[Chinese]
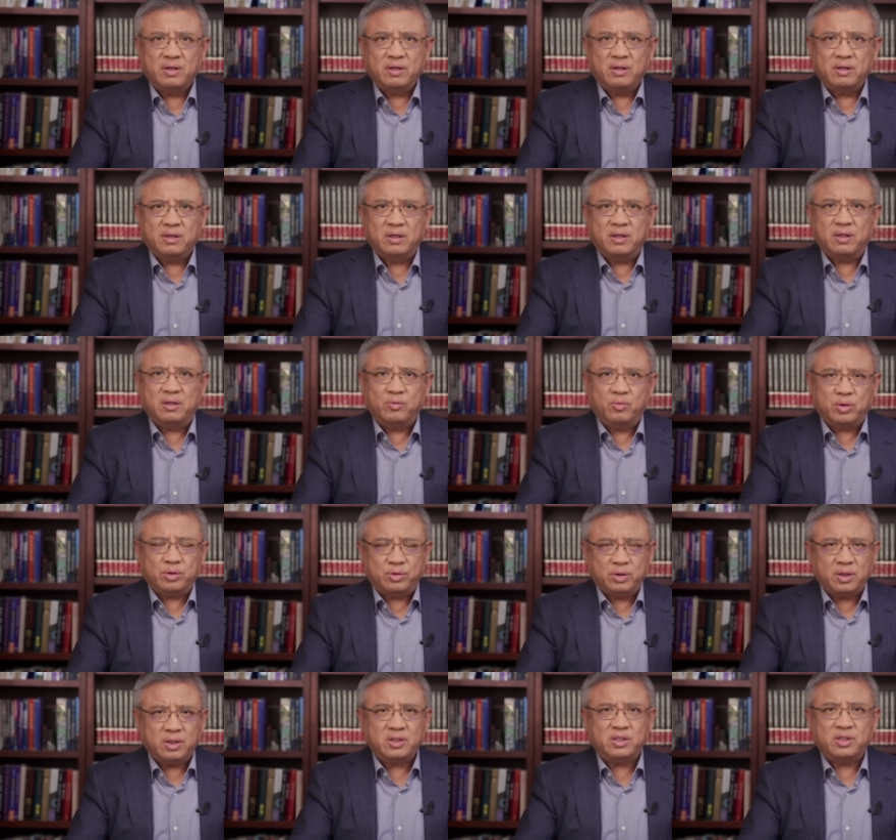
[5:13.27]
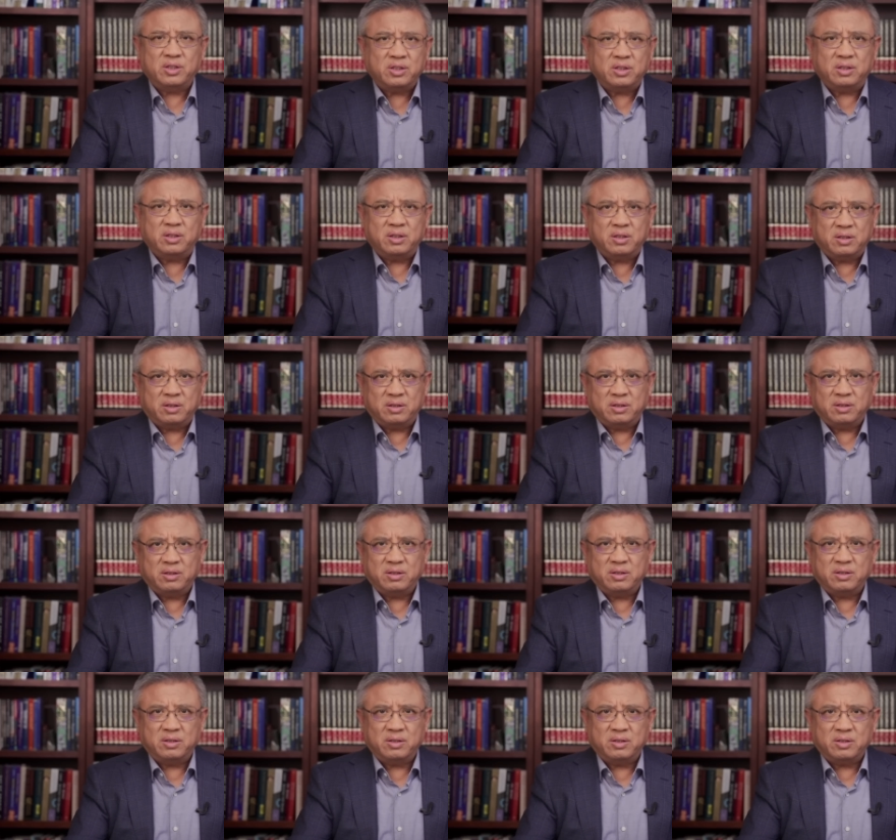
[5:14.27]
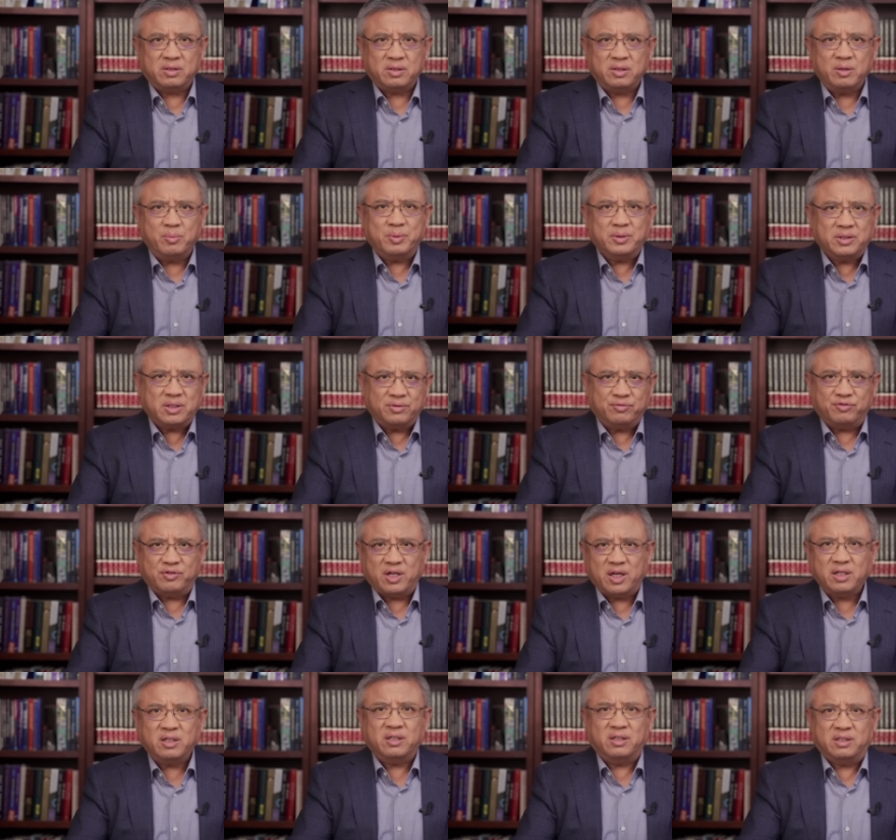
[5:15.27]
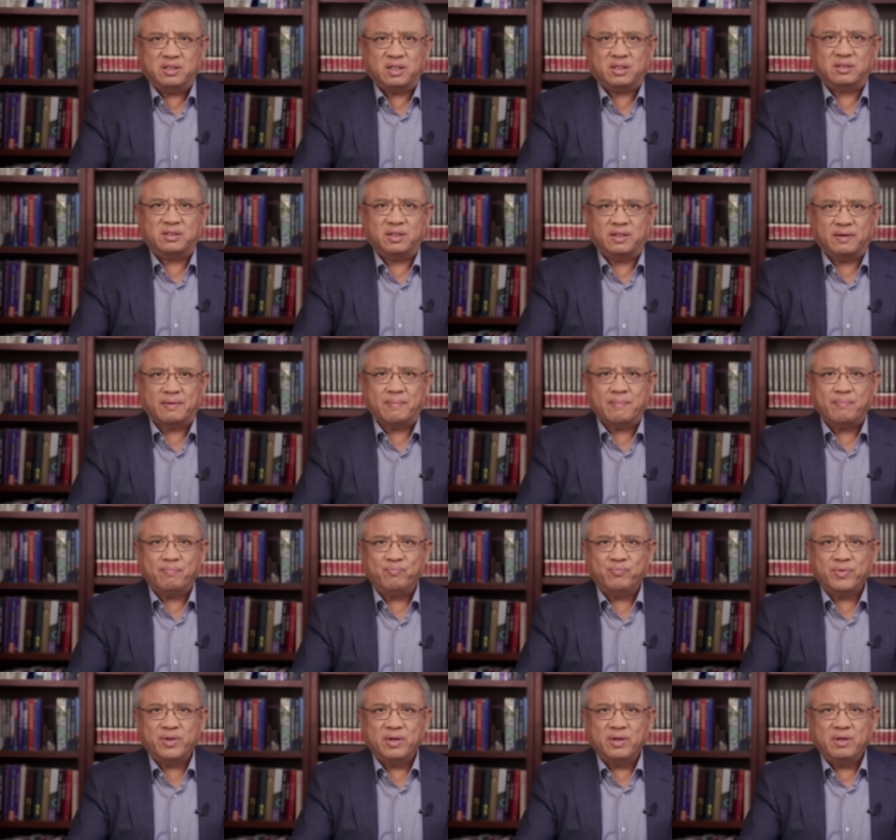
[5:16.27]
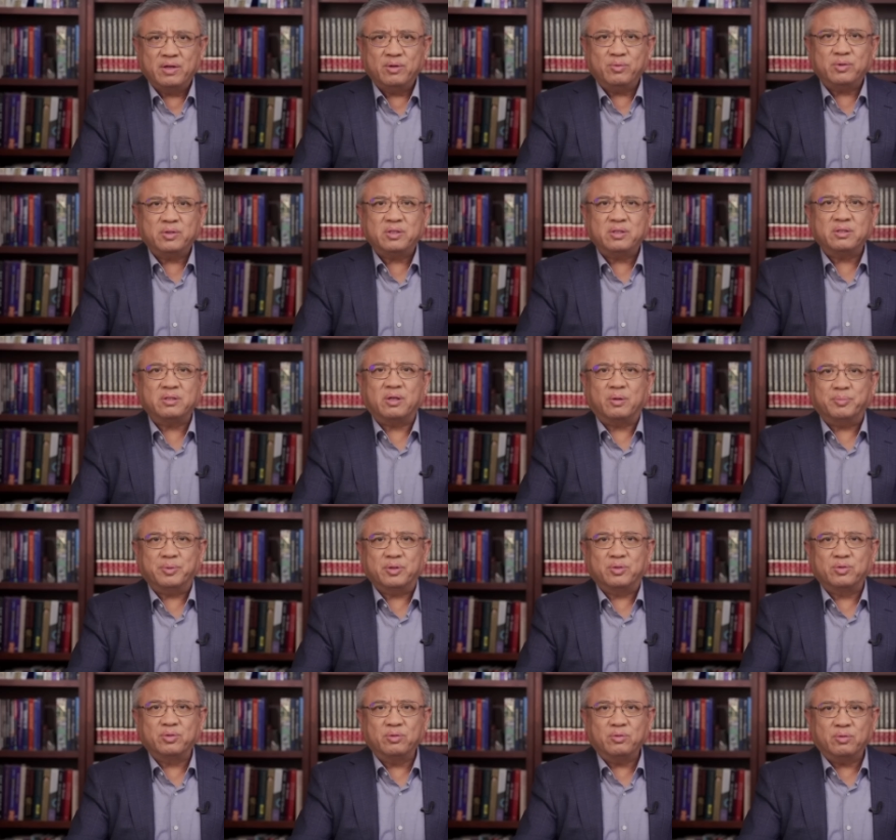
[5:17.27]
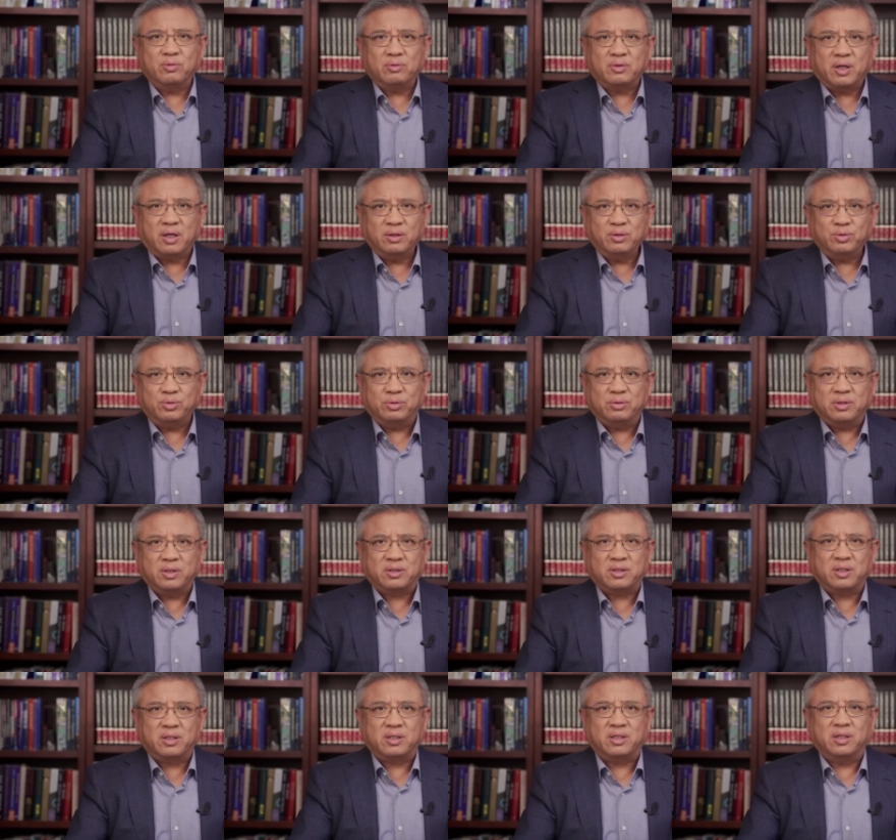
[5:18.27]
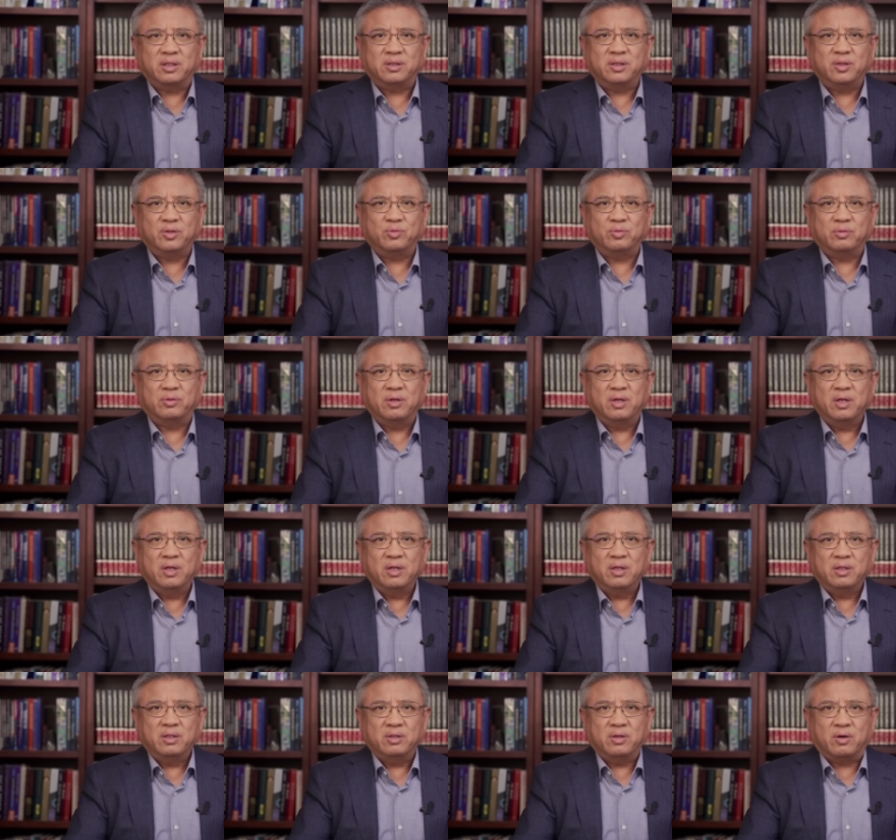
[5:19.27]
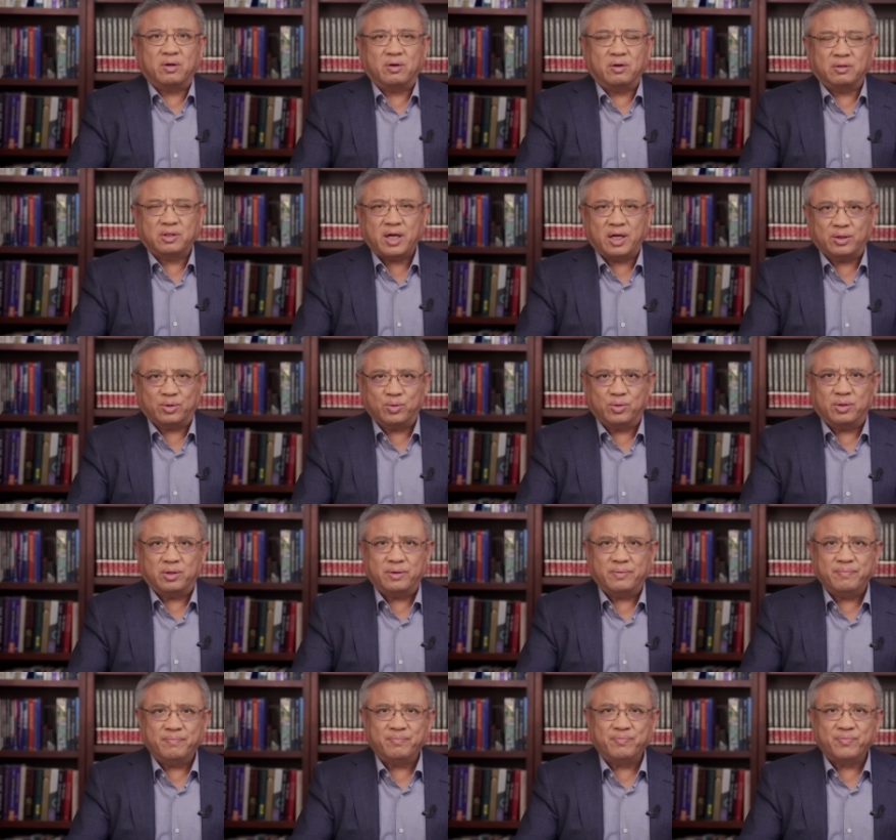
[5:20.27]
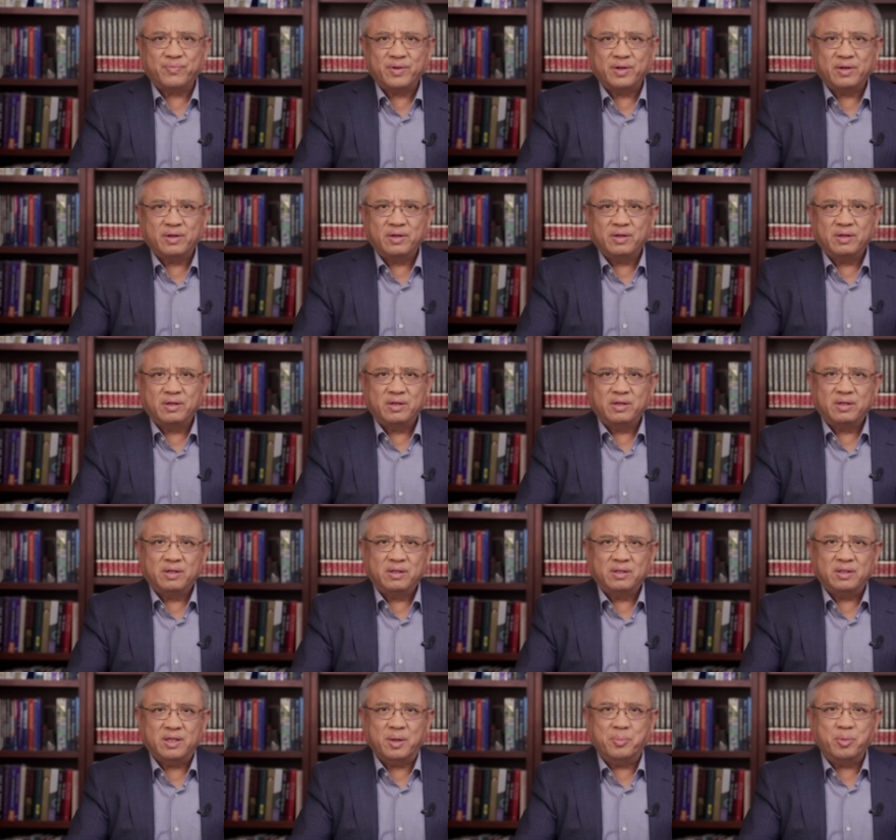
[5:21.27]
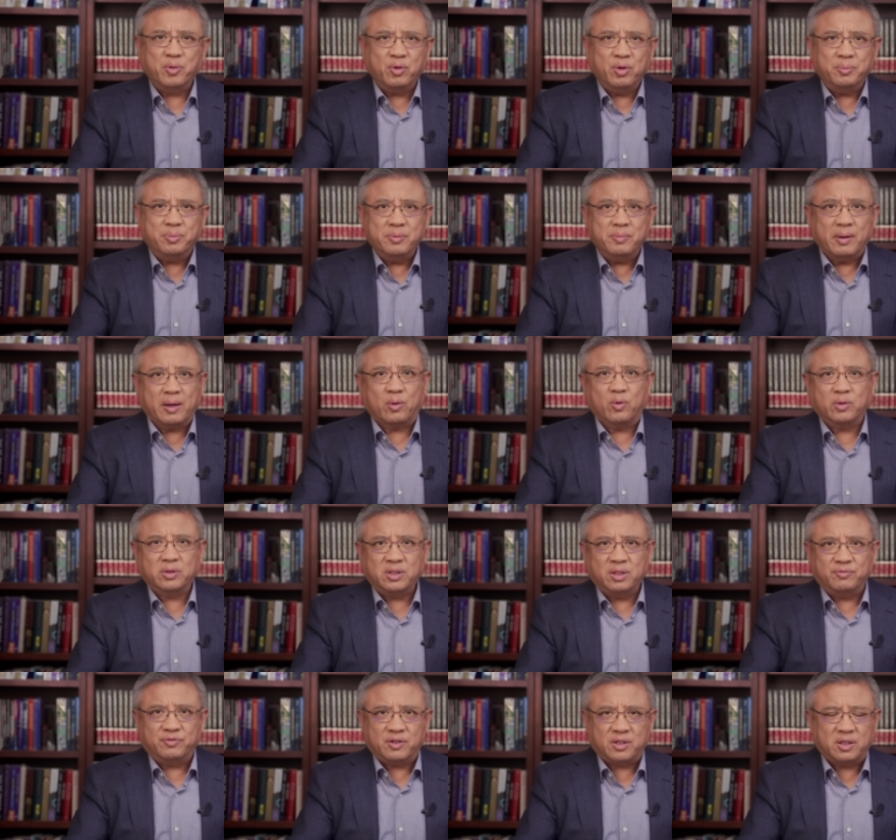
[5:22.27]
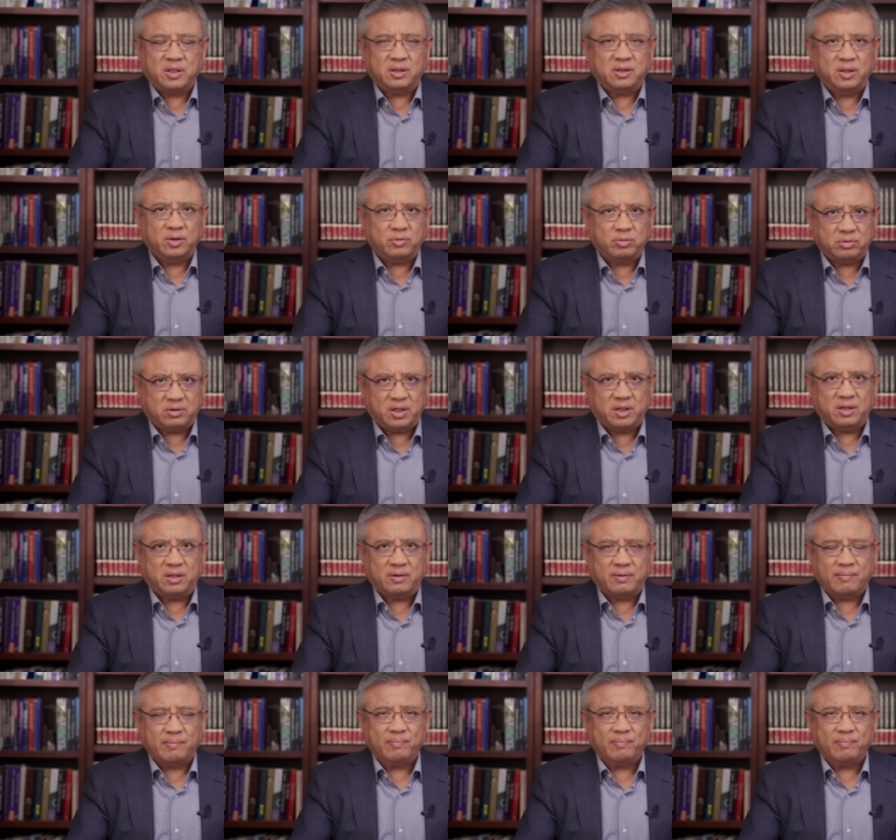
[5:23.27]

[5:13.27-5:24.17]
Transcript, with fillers: 呃，我觉得其实日本政府也可以相信，因为至少比中共当局的这个可信度要高太多，也不会比美国政府的可信度低。